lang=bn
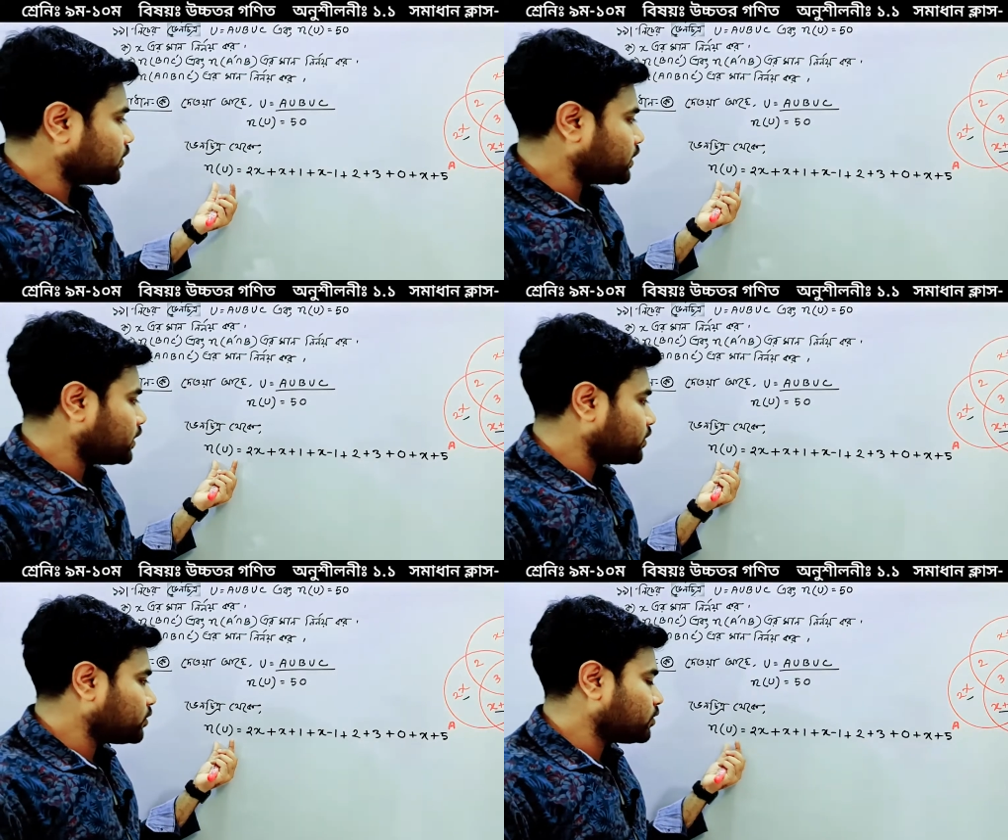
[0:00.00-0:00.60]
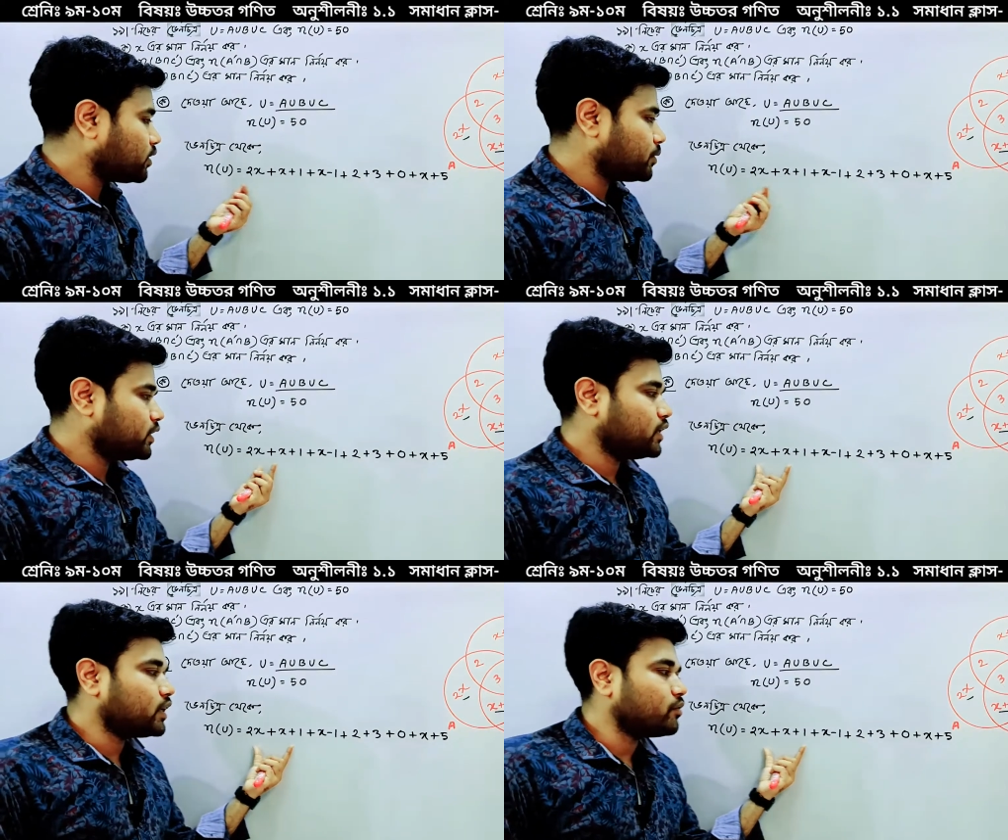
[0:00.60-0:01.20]
তাহলে এই হলো
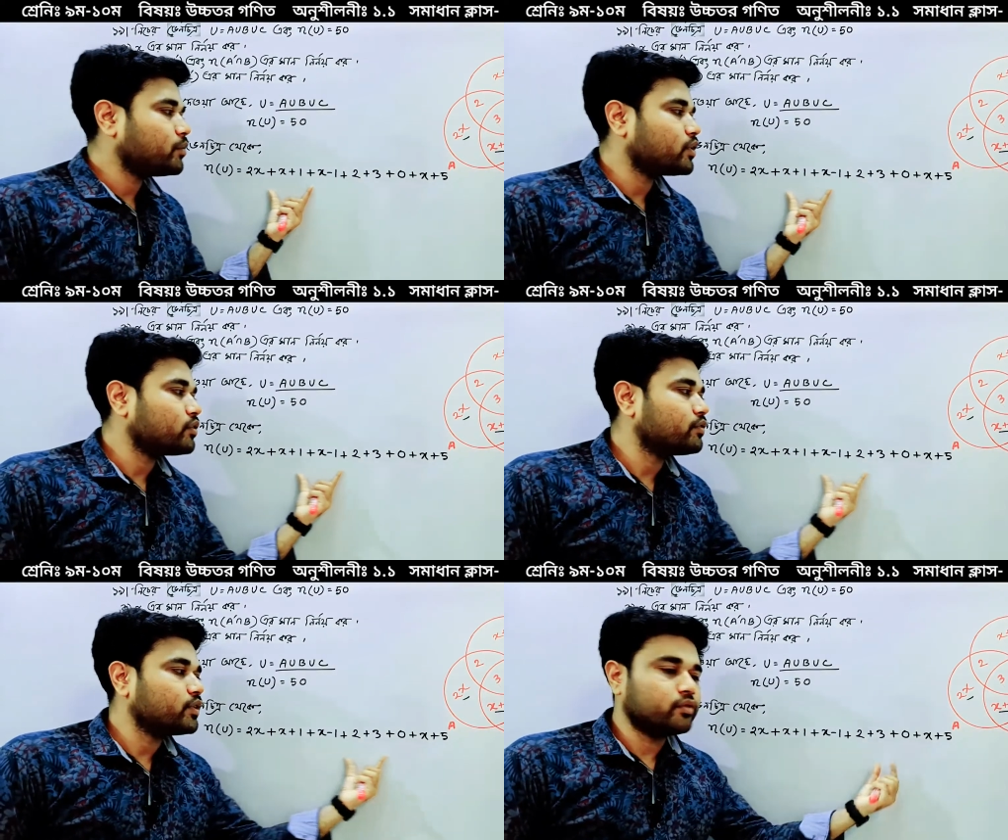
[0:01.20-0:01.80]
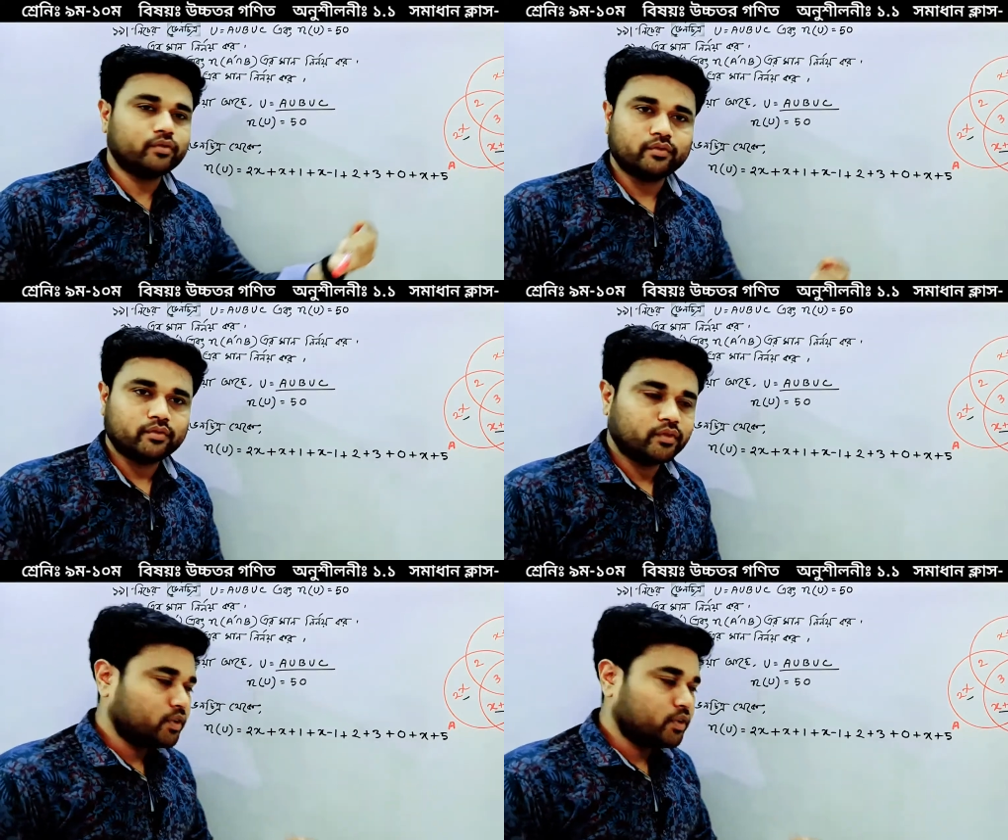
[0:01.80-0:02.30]
আমাদের নাম্বার অফ ইউ